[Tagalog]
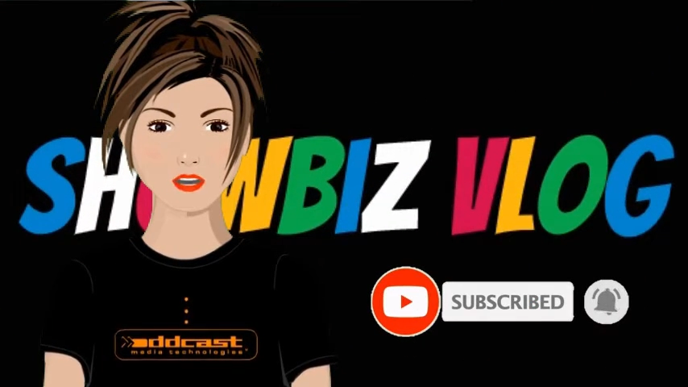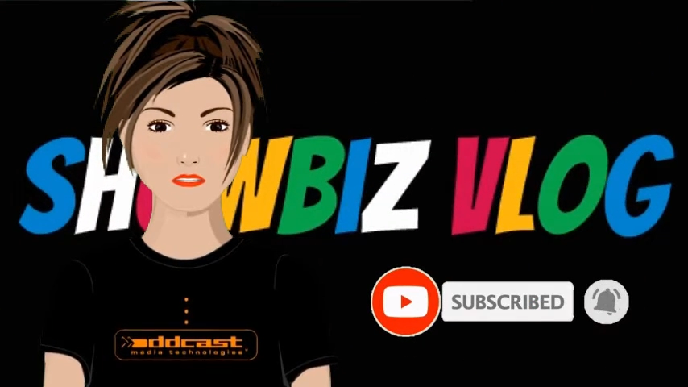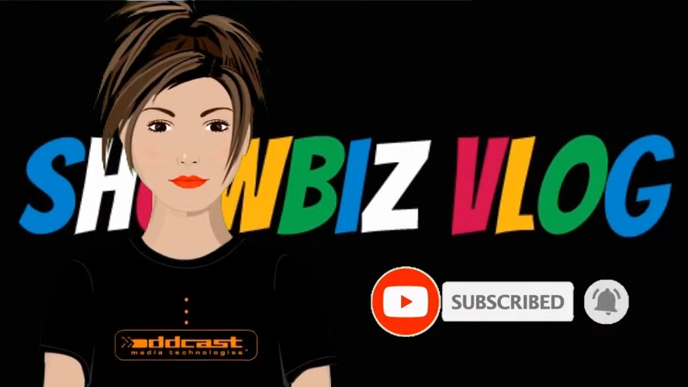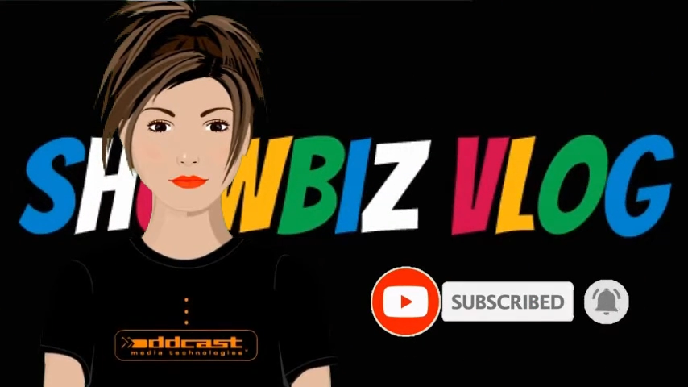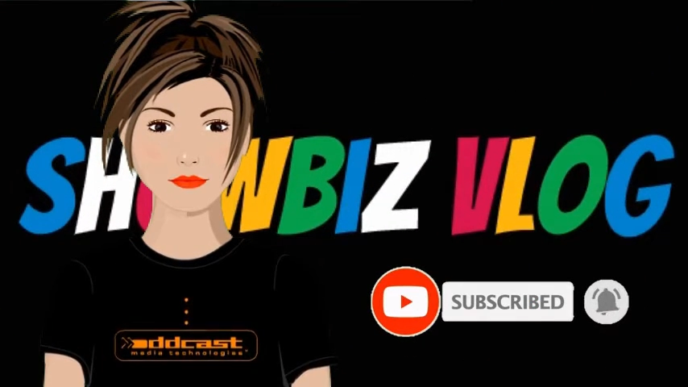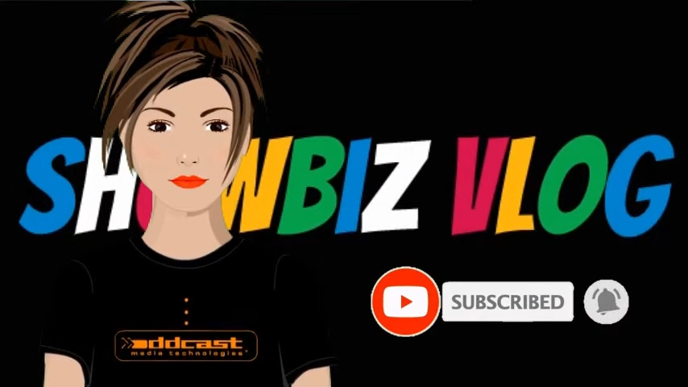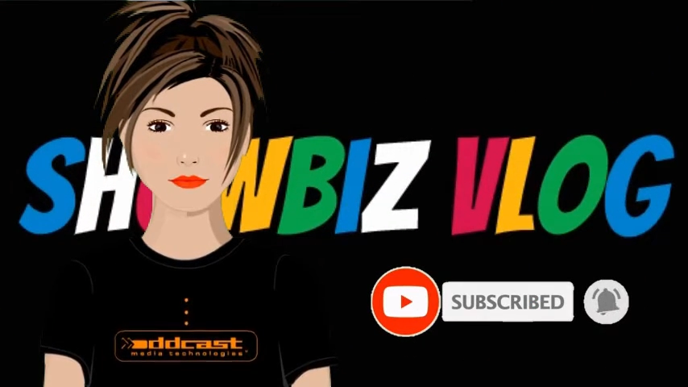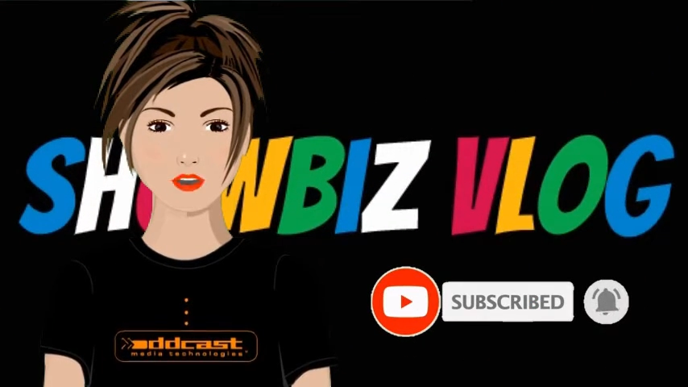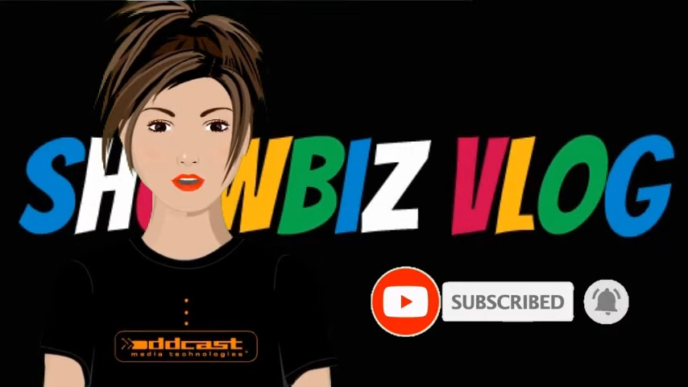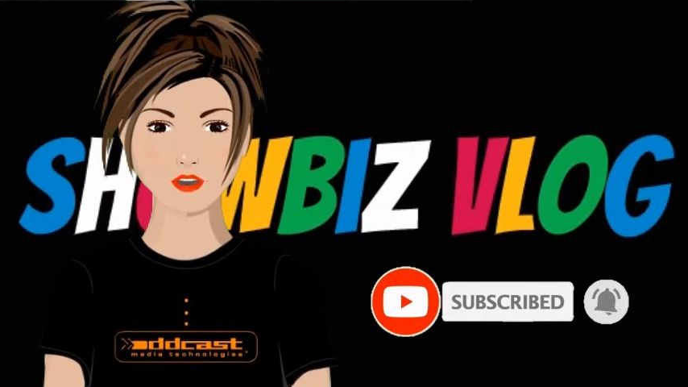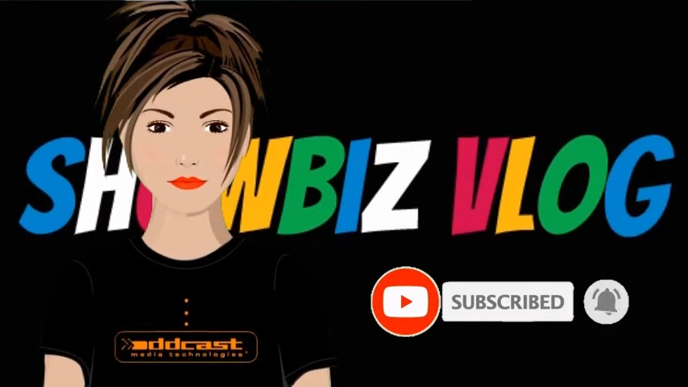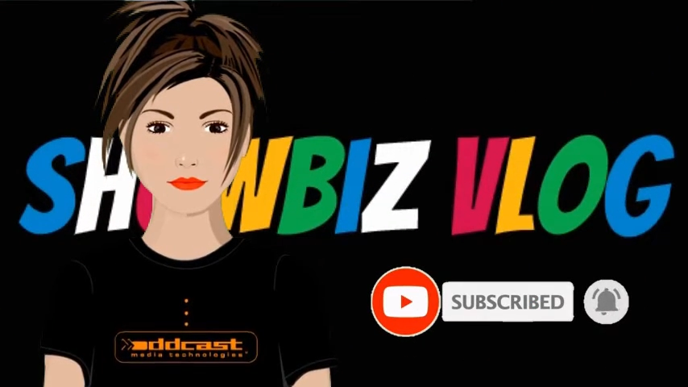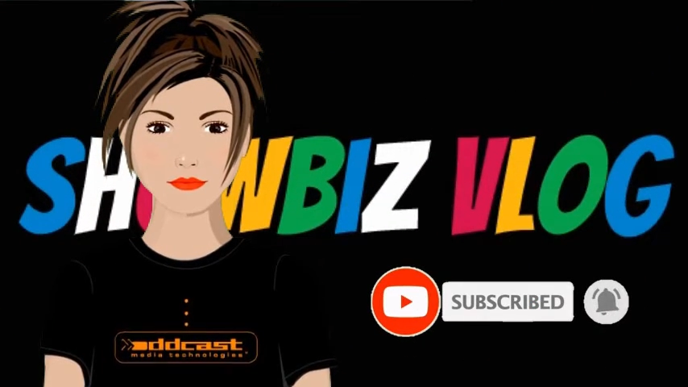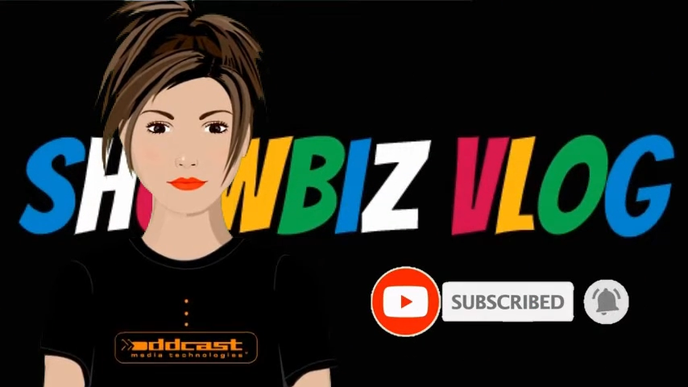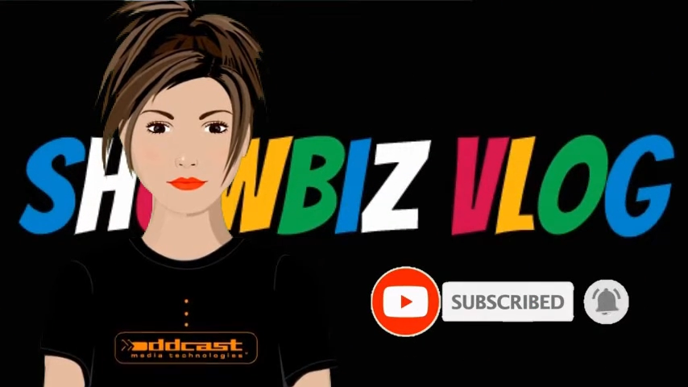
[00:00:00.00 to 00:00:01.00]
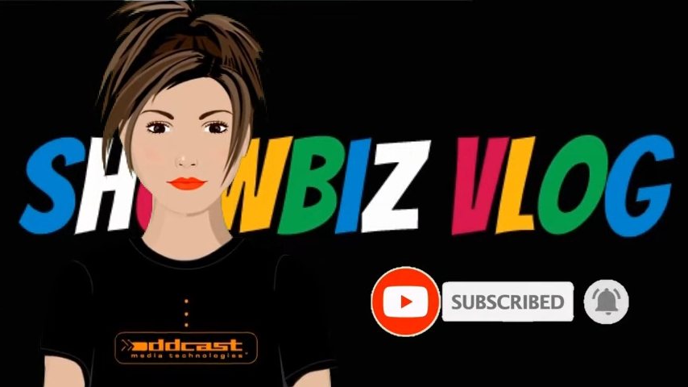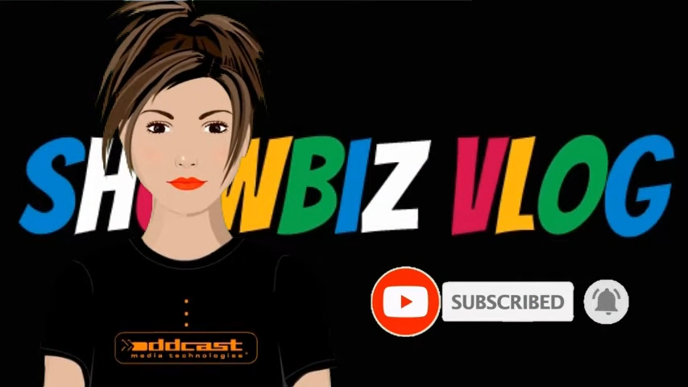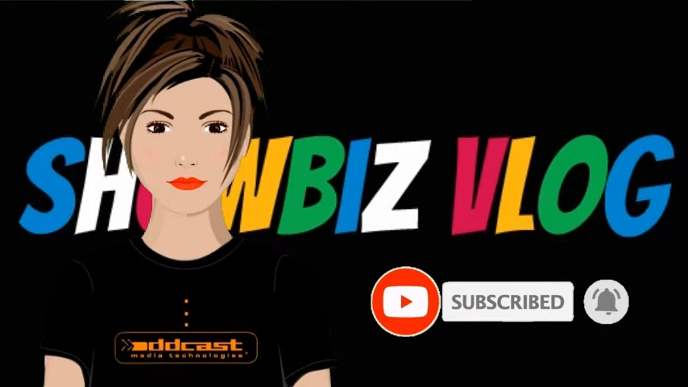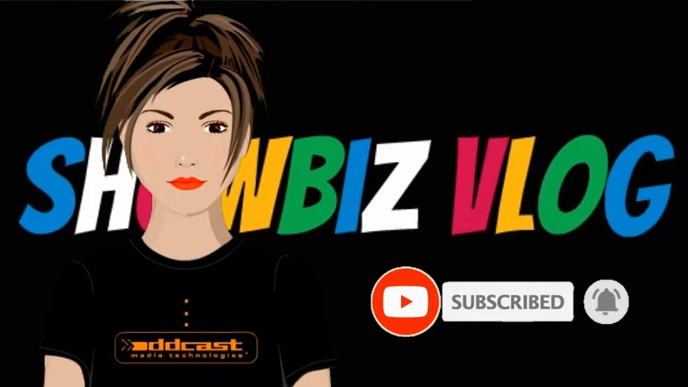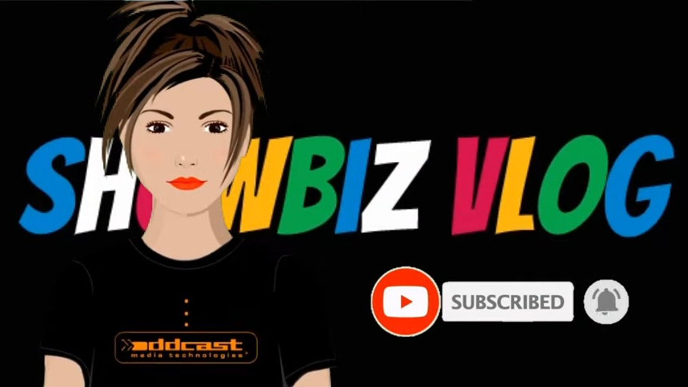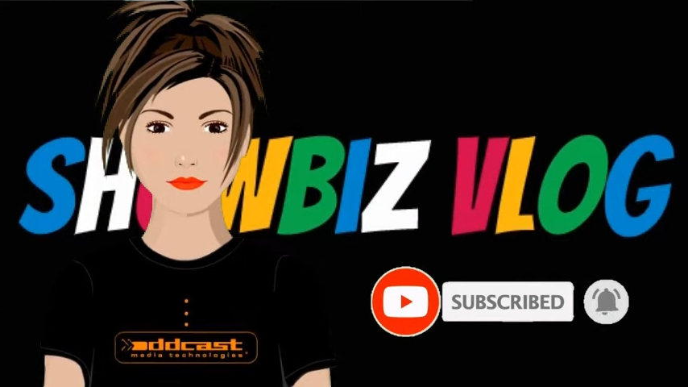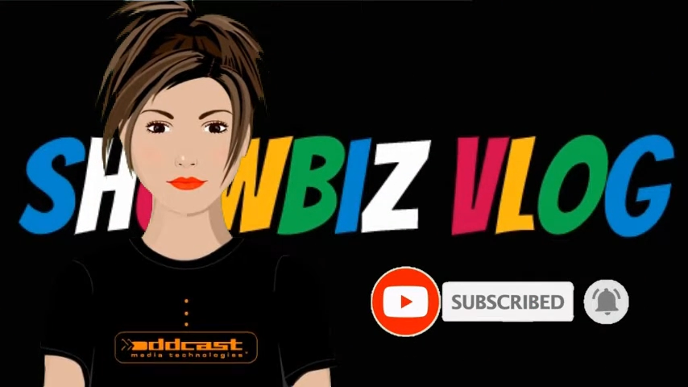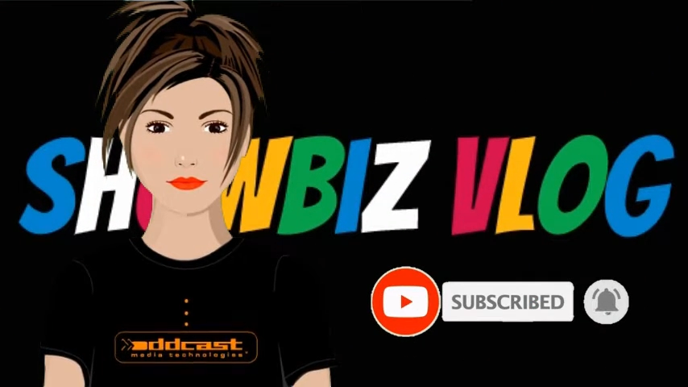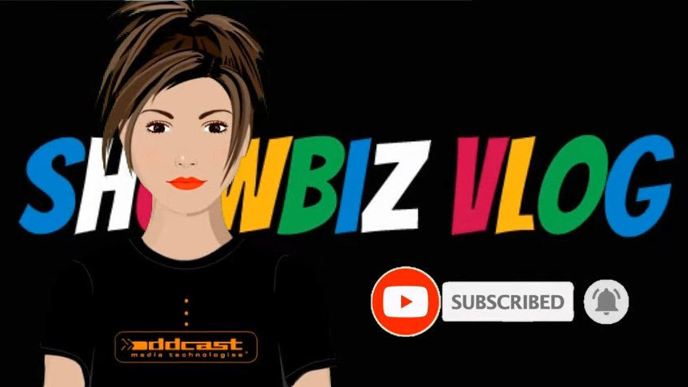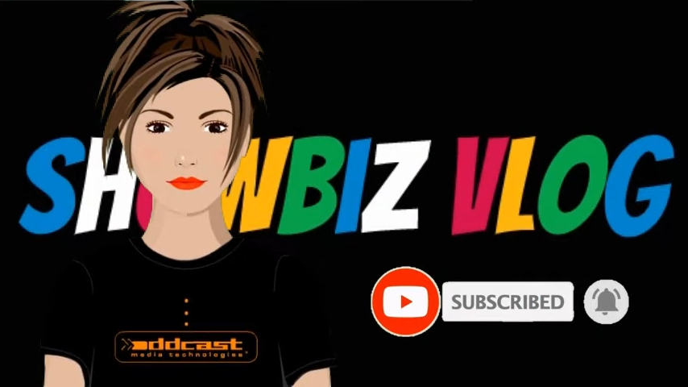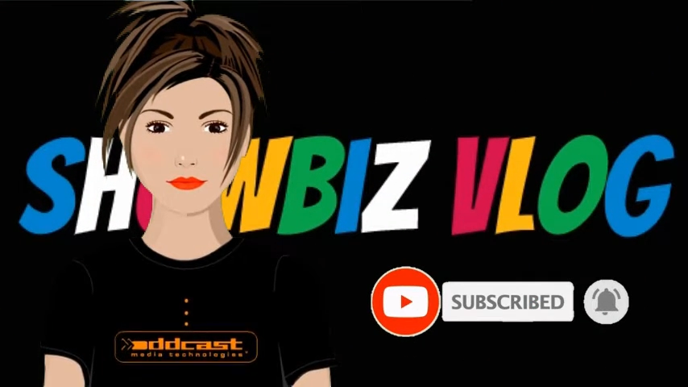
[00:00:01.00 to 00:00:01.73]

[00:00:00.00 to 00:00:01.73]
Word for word: Maraming salamat po!